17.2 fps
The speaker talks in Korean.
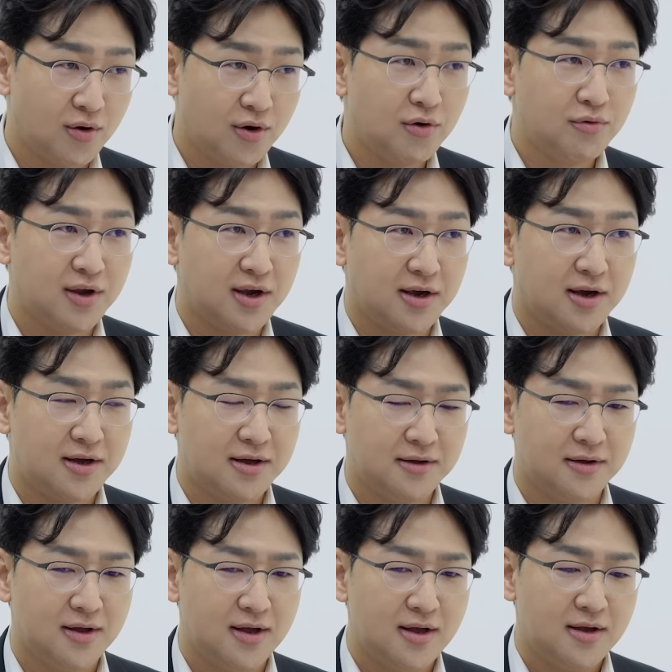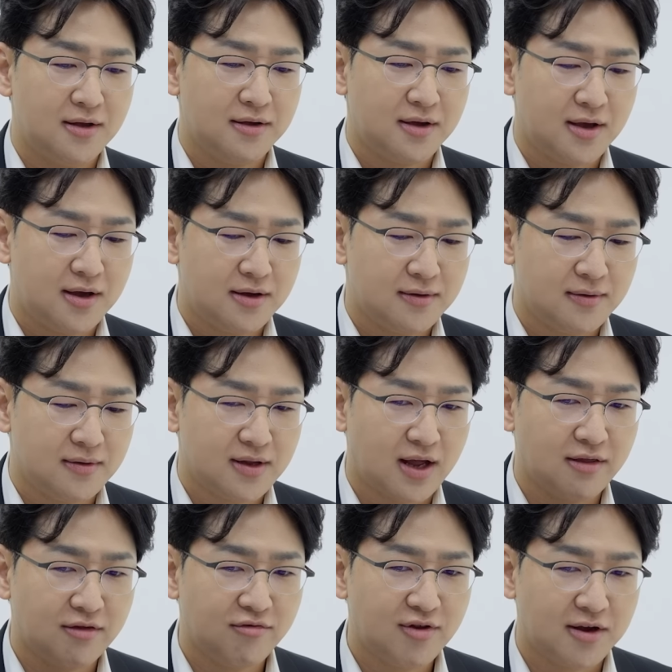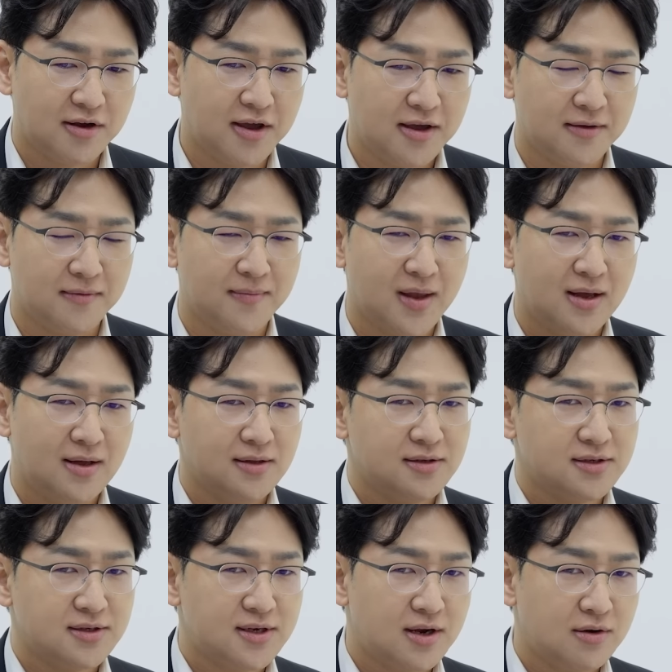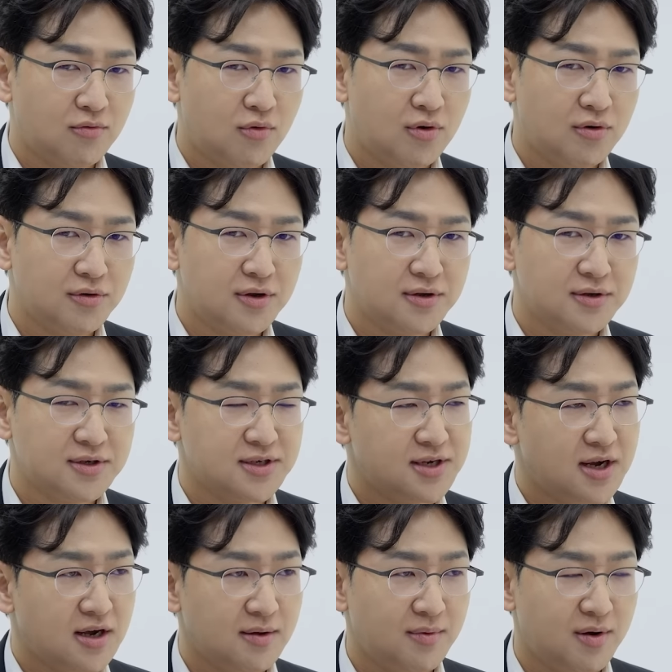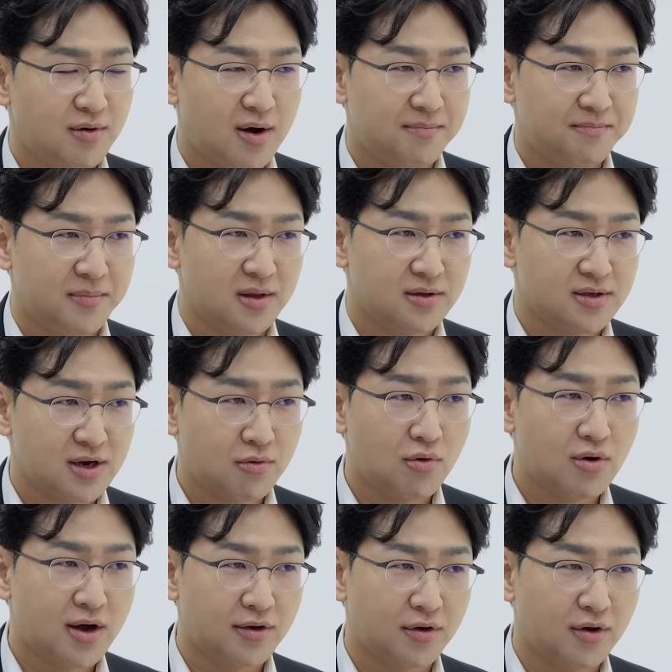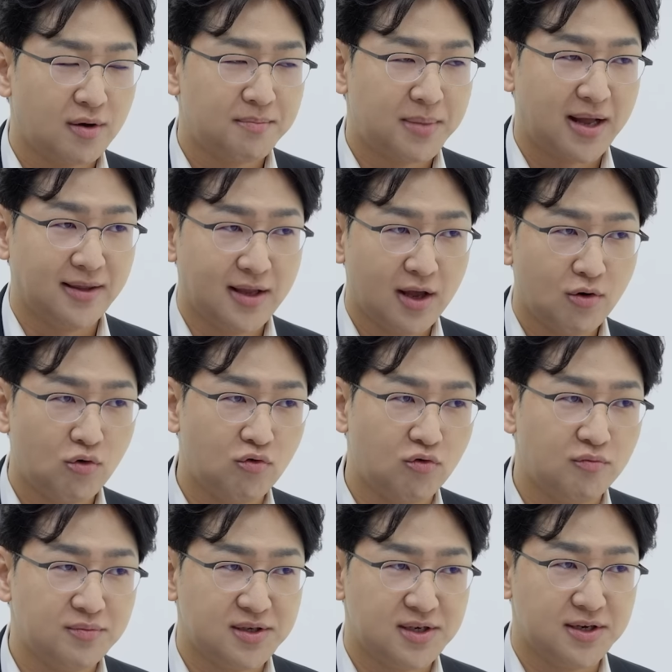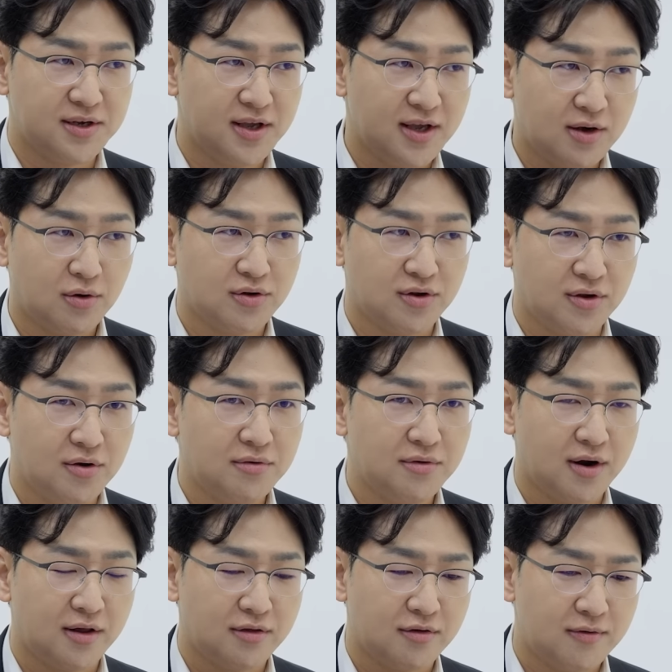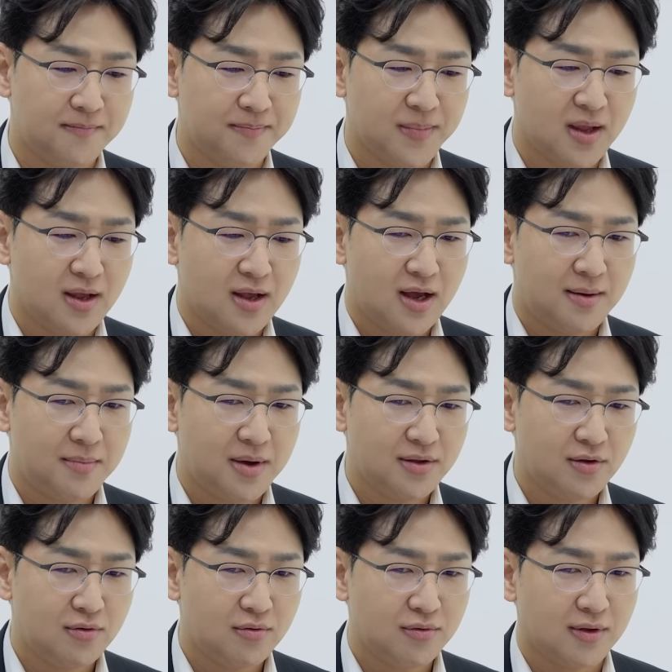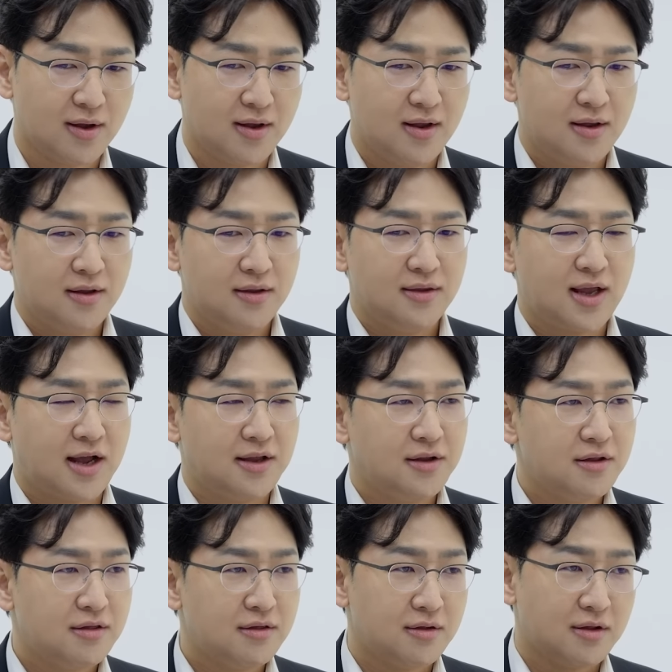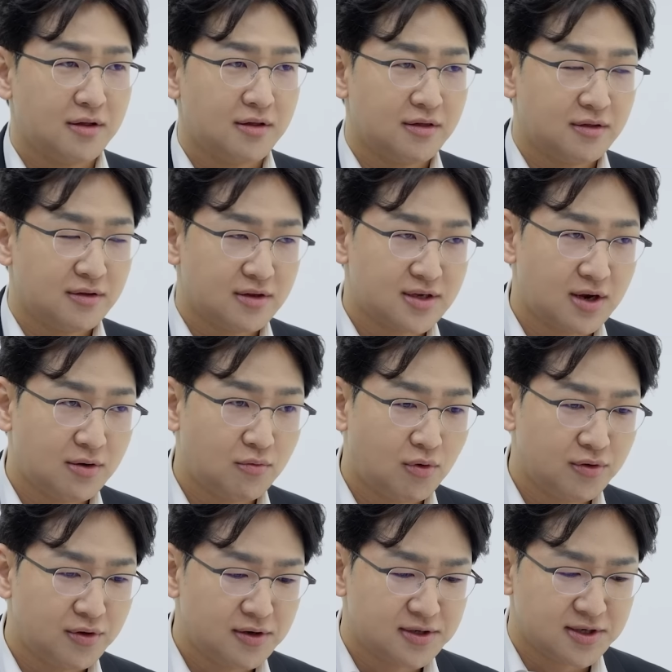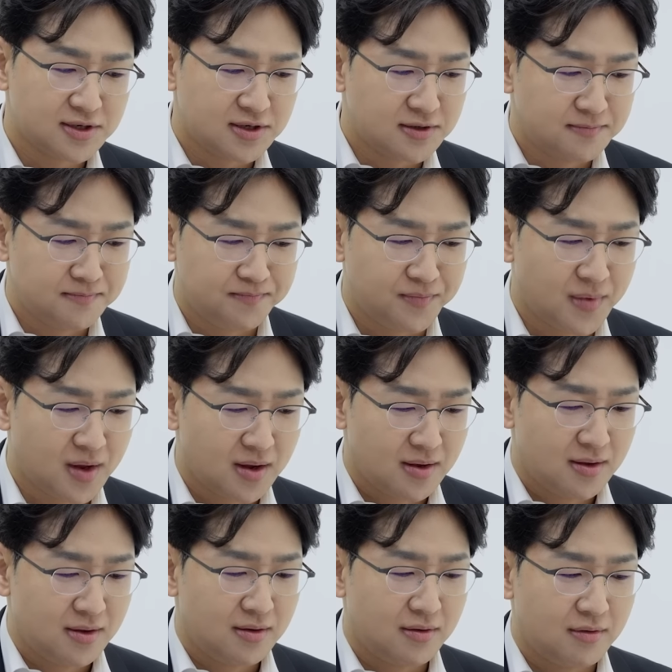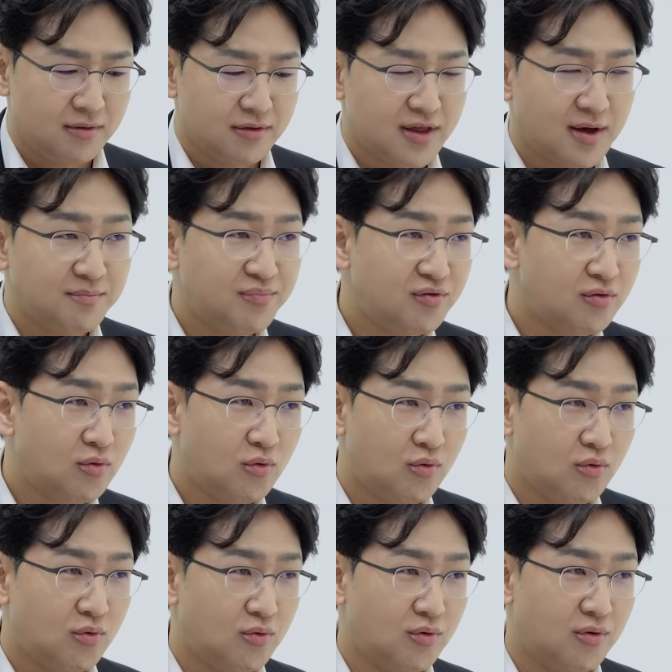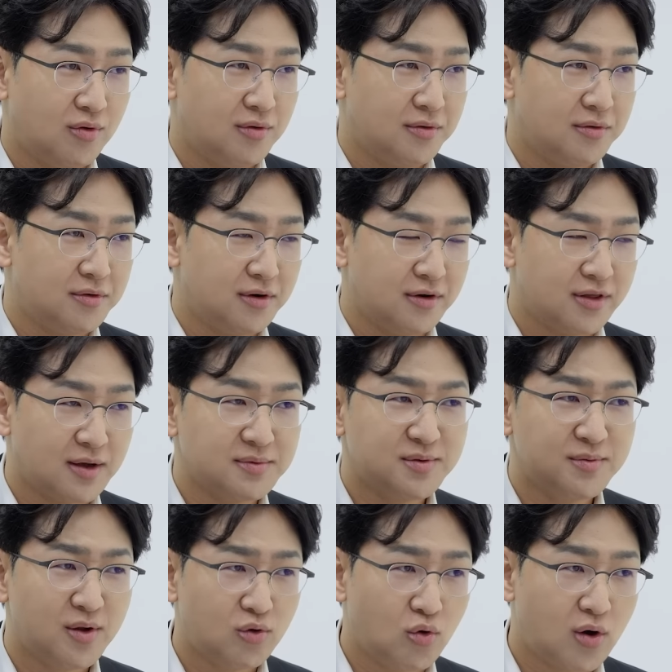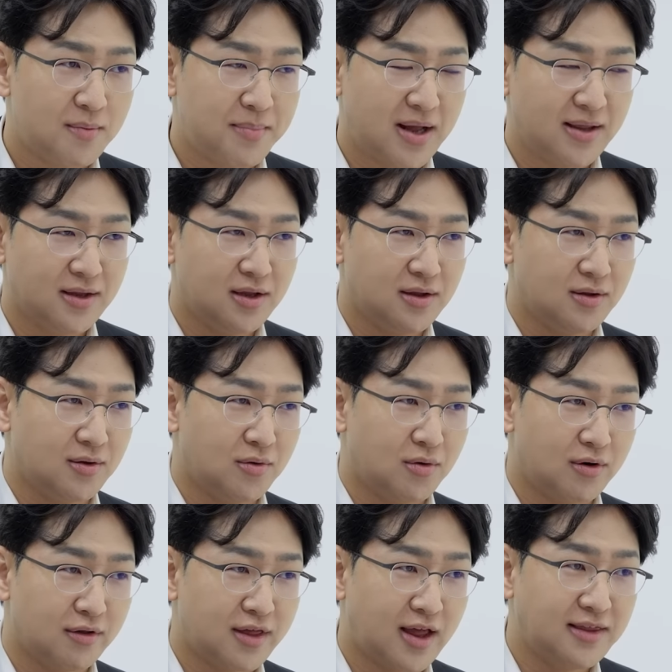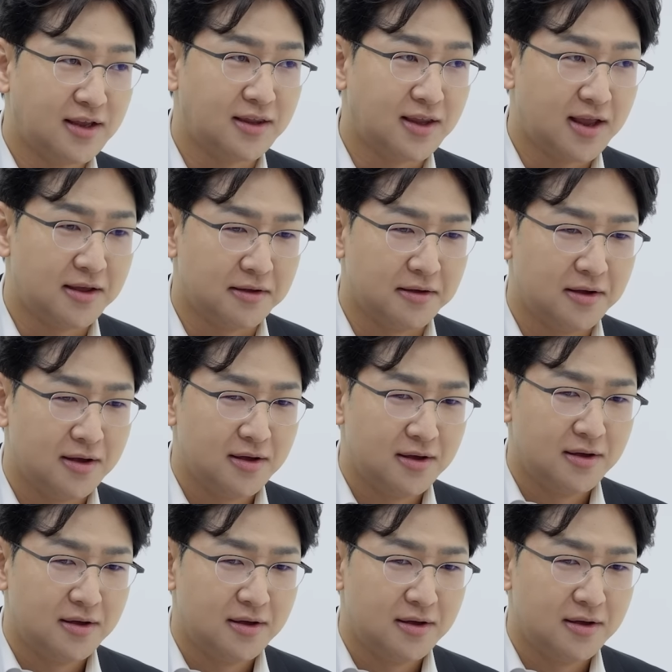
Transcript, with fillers: 어려우니까 음. 그냥 단순하게 음. 채권은 시장 금리와 채권 가격은 반대로 움직이거든요. 그래서 한마디로 나는 채권을 지금 어, 3%를 30년 동안 받는 거를 네. 샀는데 네.